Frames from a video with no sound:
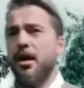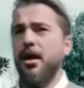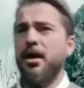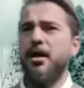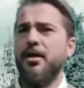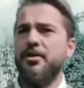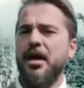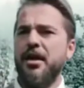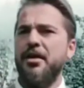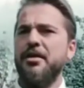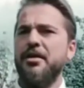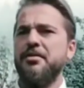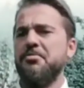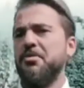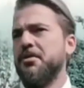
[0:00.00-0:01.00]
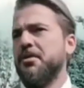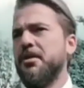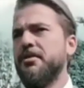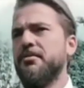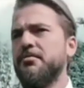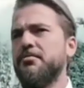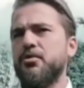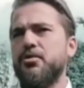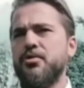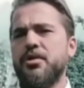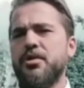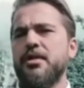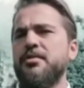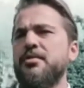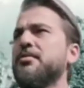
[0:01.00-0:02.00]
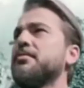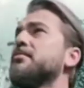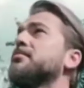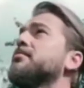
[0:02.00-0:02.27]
Ee, rally ya da motosiklet.